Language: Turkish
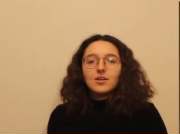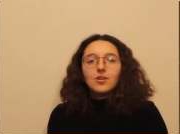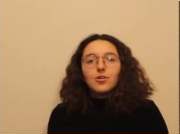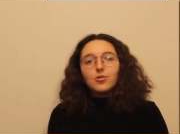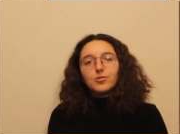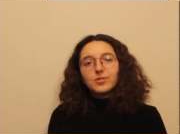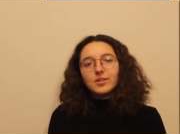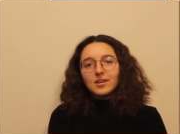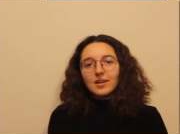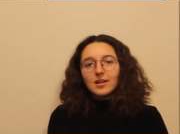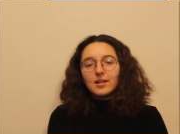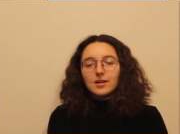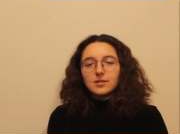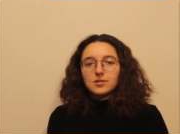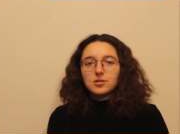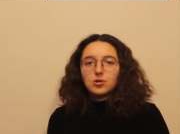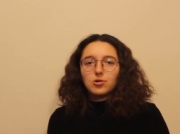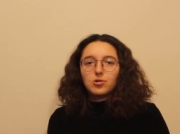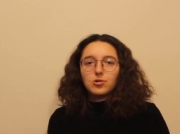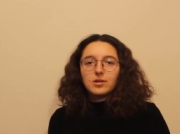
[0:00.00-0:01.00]
Önde
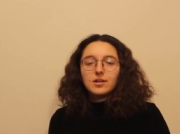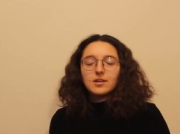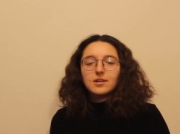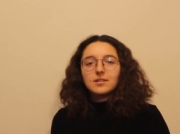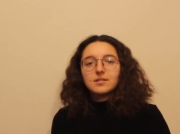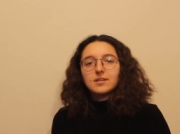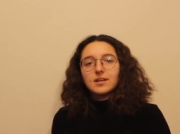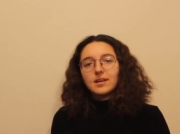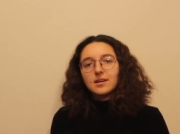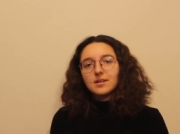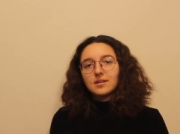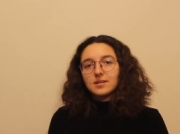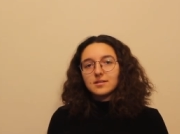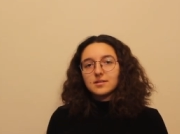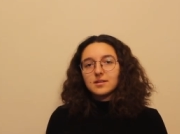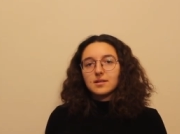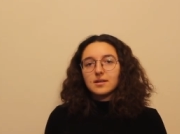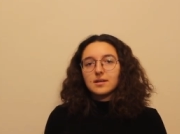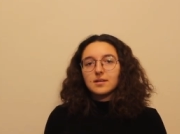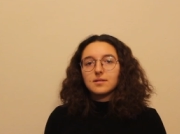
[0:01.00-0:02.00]
gelen teori, Theia
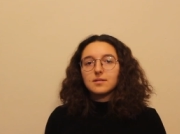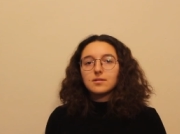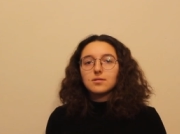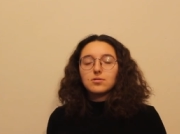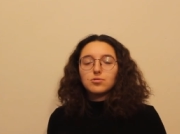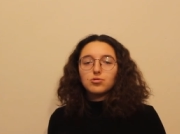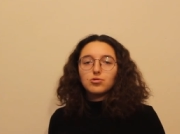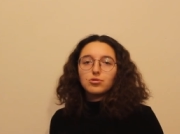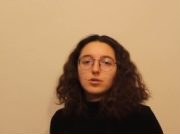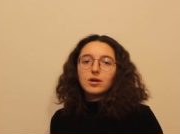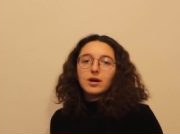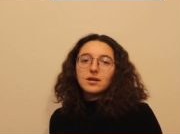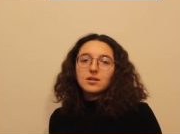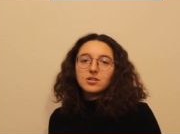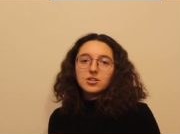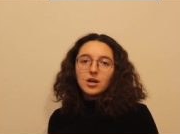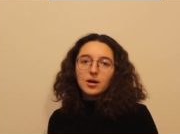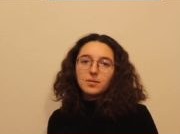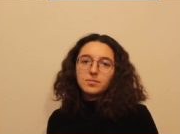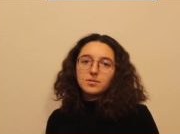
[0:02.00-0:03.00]
gezegeninin Dünya'ya
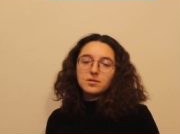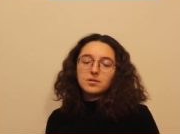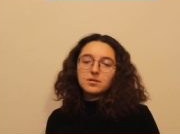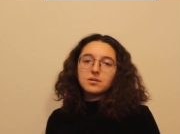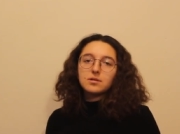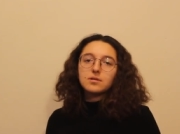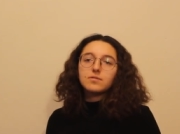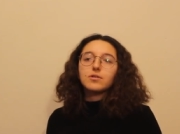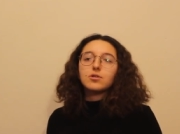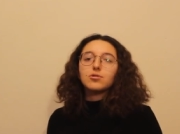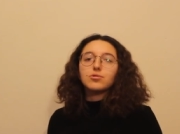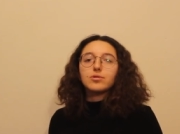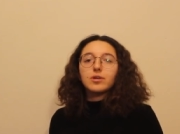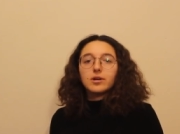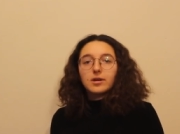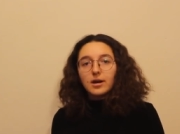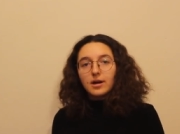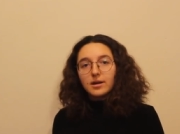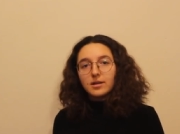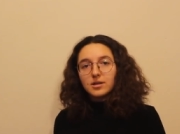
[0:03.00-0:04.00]
çarptığını ve
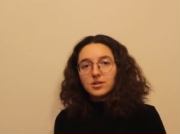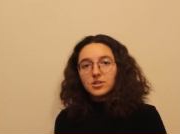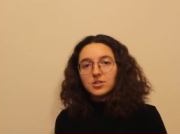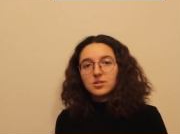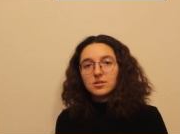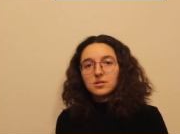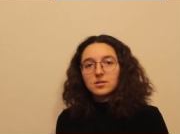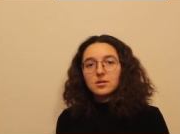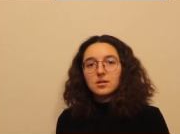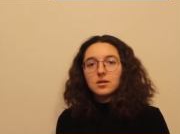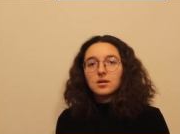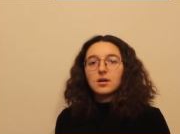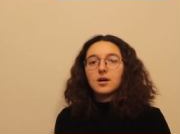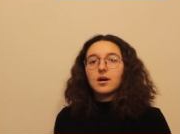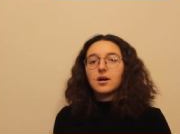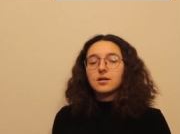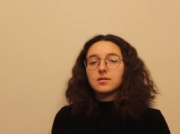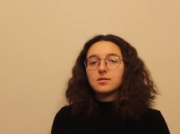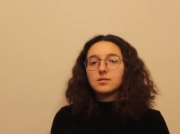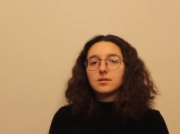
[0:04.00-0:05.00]
onunla kaynaştığını,
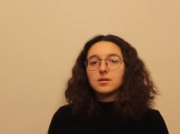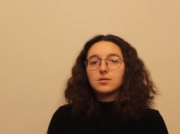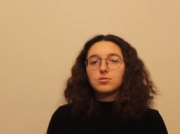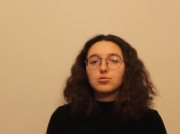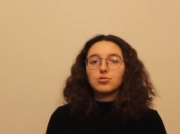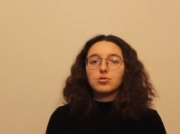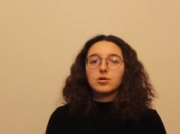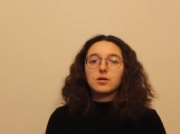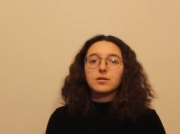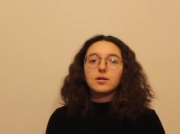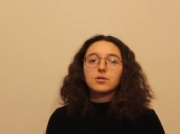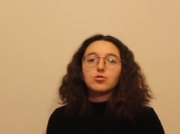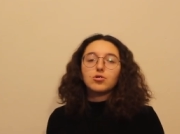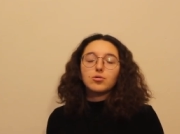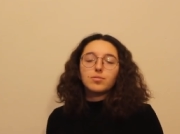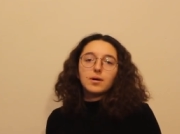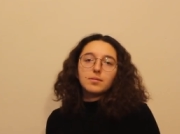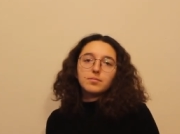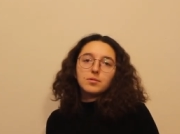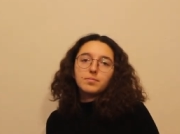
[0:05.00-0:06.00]
ardından Dünya'dan
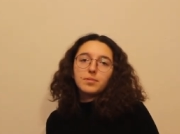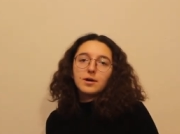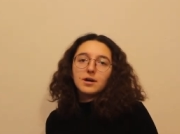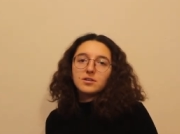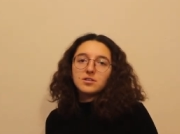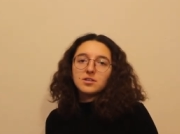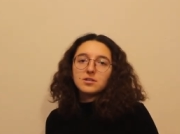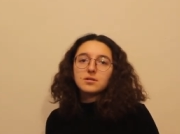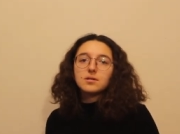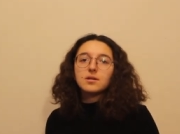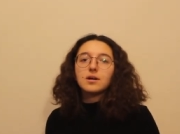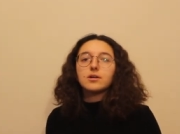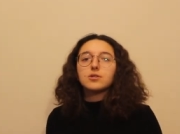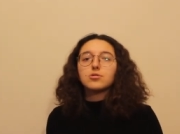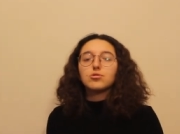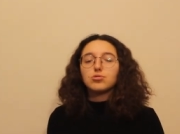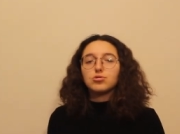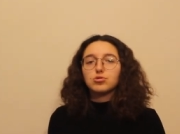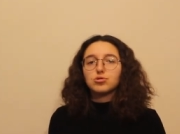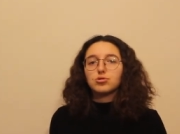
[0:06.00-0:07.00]
kopan bir parçanın
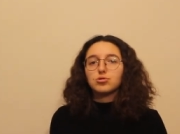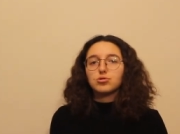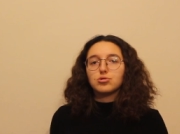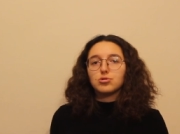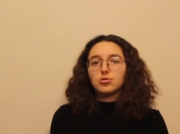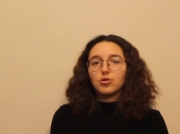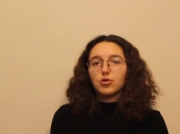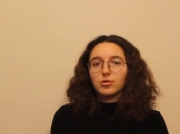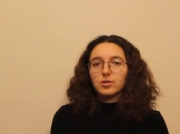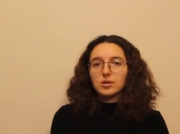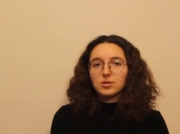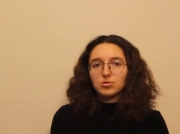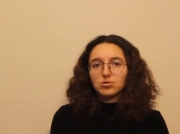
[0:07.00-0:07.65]
Ay'ı oluşturduğunu öne